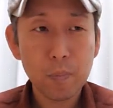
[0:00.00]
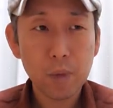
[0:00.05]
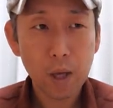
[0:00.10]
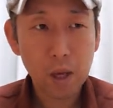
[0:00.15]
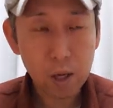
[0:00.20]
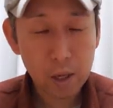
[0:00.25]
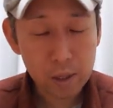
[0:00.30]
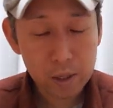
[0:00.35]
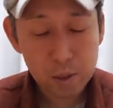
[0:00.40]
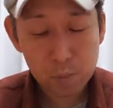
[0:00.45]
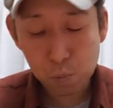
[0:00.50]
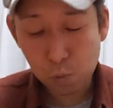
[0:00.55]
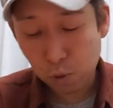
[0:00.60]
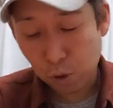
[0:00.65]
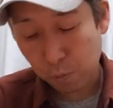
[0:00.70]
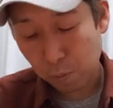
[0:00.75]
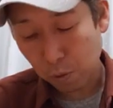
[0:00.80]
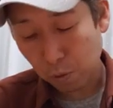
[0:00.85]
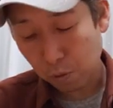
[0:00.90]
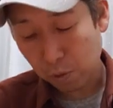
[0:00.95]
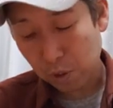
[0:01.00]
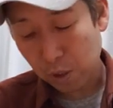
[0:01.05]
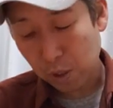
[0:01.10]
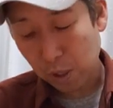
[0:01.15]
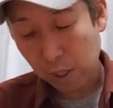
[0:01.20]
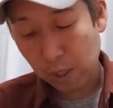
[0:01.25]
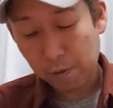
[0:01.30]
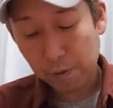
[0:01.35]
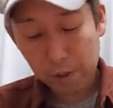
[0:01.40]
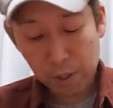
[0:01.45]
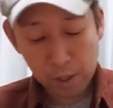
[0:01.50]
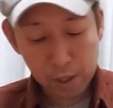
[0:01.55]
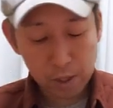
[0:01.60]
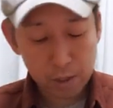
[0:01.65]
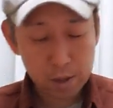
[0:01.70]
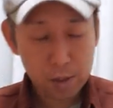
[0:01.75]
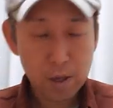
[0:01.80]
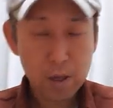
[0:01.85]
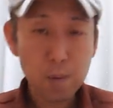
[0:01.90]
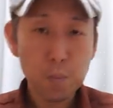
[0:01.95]
はいもう今の時代は
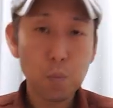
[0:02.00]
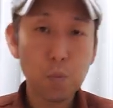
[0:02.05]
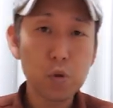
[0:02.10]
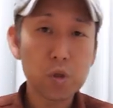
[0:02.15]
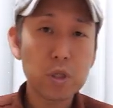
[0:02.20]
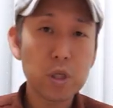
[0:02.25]
ねも